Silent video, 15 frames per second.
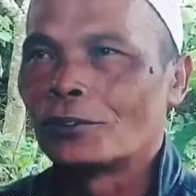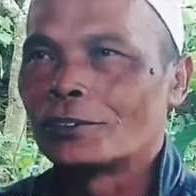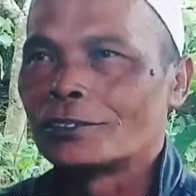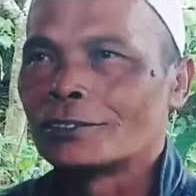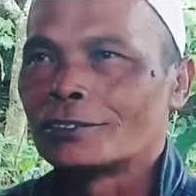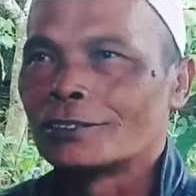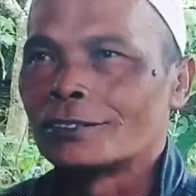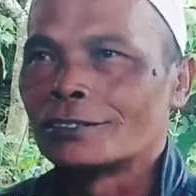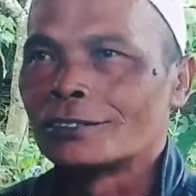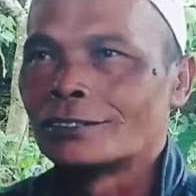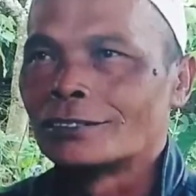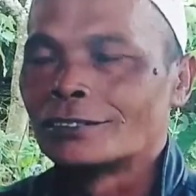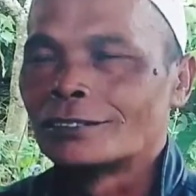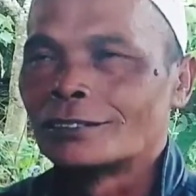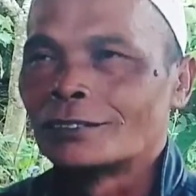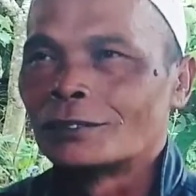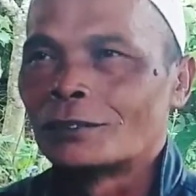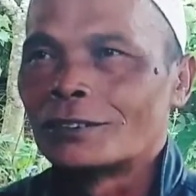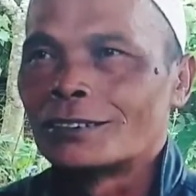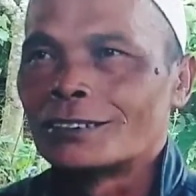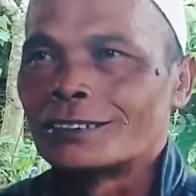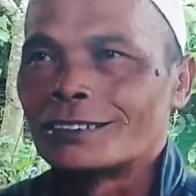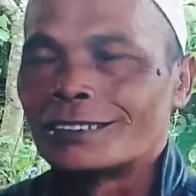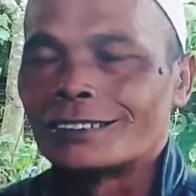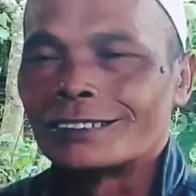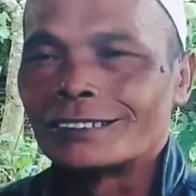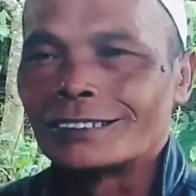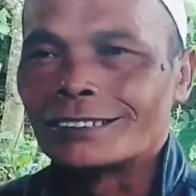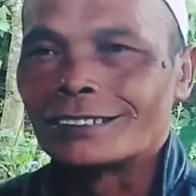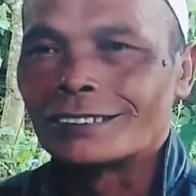ketahuan asli atau enggaknya ini barang
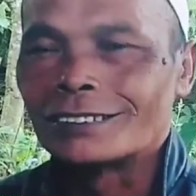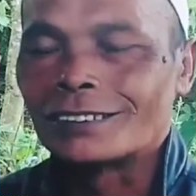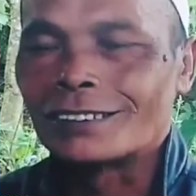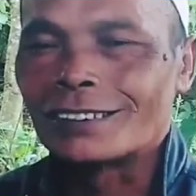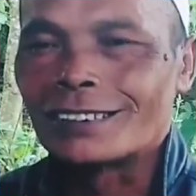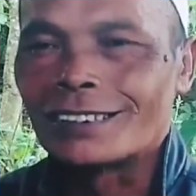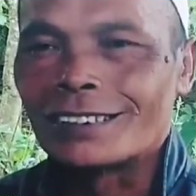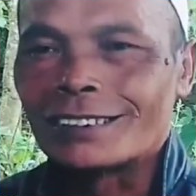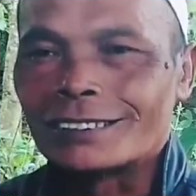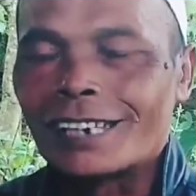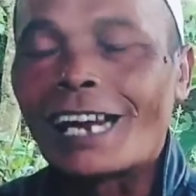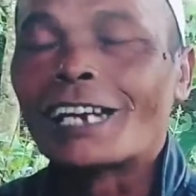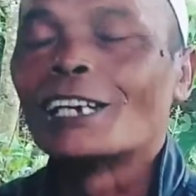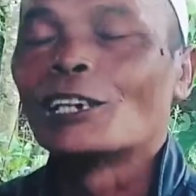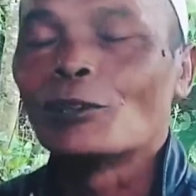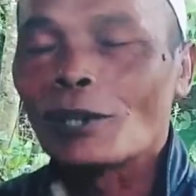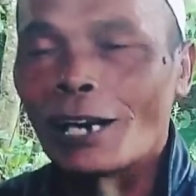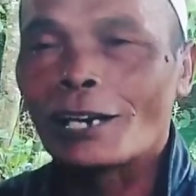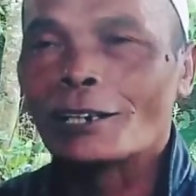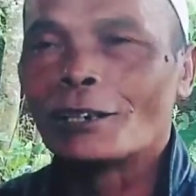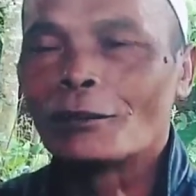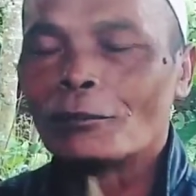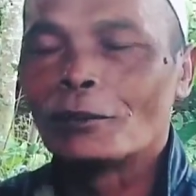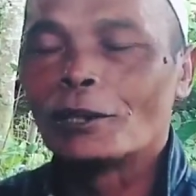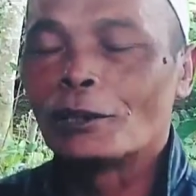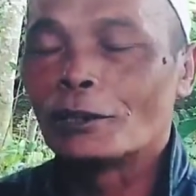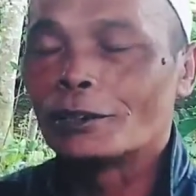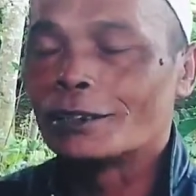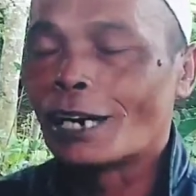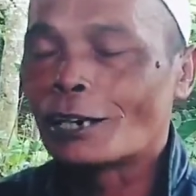pusaka gitu hmm. nah gitulah
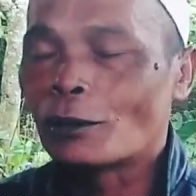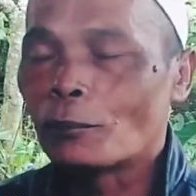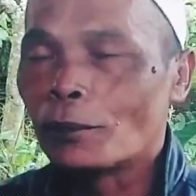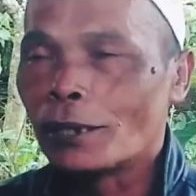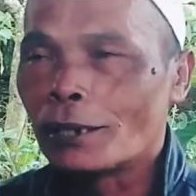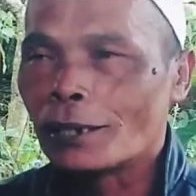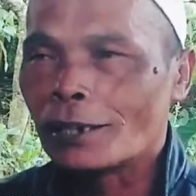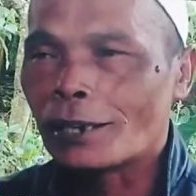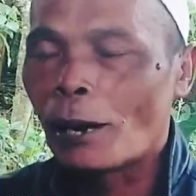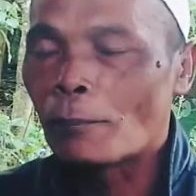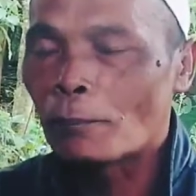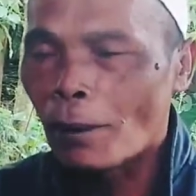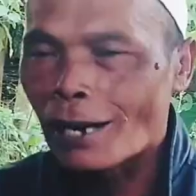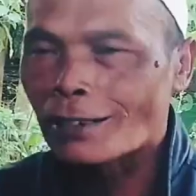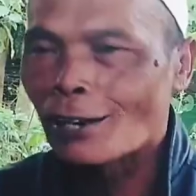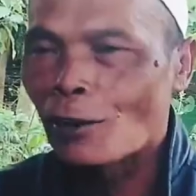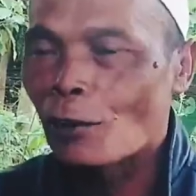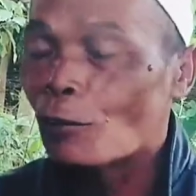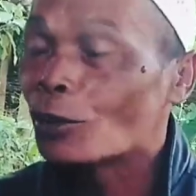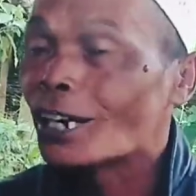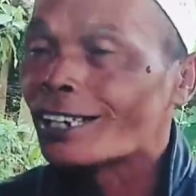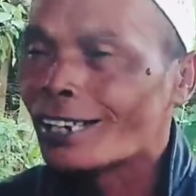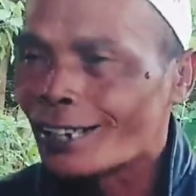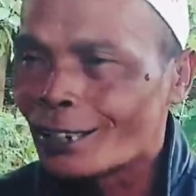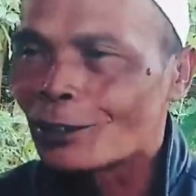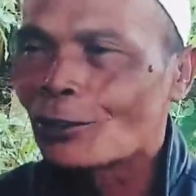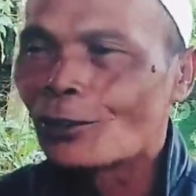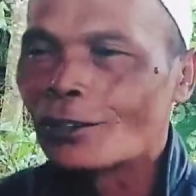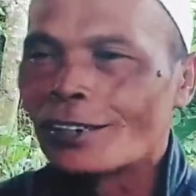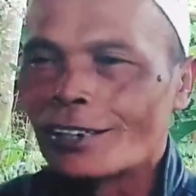yang lebih gampangnya ngomong kayak
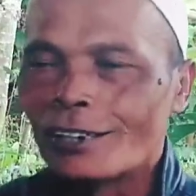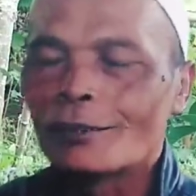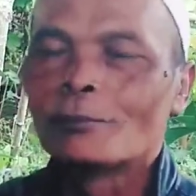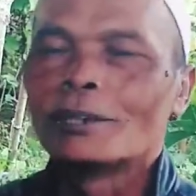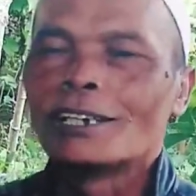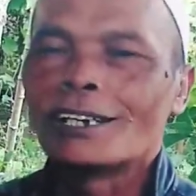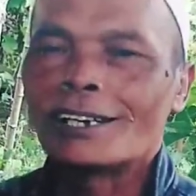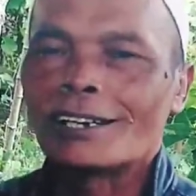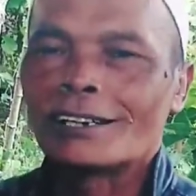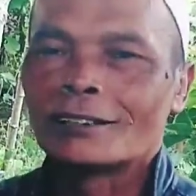gitu oh, oh benar